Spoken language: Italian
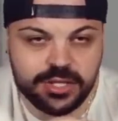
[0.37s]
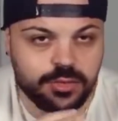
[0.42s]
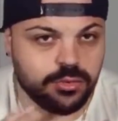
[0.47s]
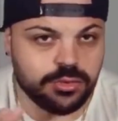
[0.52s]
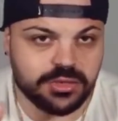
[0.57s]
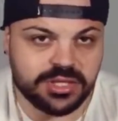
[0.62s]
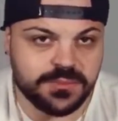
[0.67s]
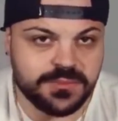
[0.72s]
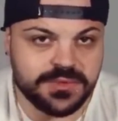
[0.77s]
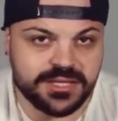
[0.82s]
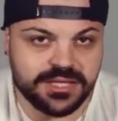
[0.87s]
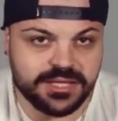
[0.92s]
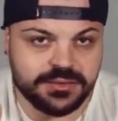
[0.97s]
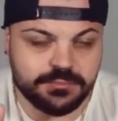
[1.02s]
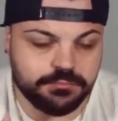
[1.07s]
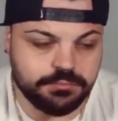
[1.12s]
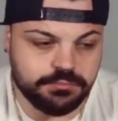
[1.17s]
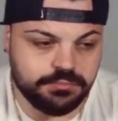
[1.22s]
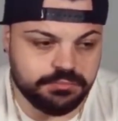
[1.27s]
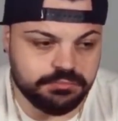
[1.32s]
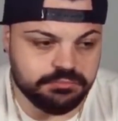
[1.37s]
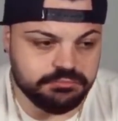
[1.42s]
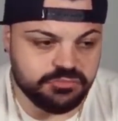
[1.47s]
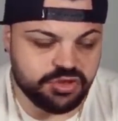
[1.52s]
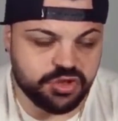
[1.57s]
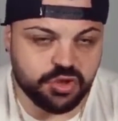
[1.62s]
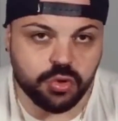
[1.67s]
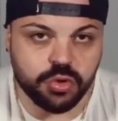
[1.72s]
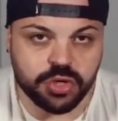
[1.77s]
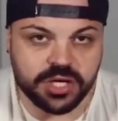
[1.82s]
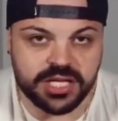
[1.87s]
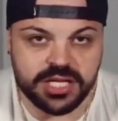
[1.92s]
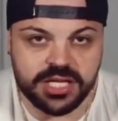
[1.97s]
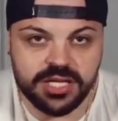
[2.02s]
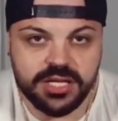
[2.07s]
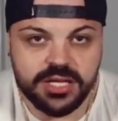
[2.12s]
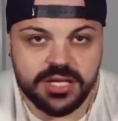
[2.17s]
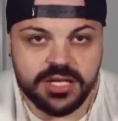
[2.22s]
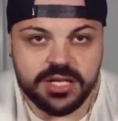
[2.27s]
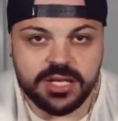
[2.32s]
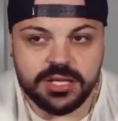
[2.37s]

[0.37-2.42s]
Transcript: ultimi giorni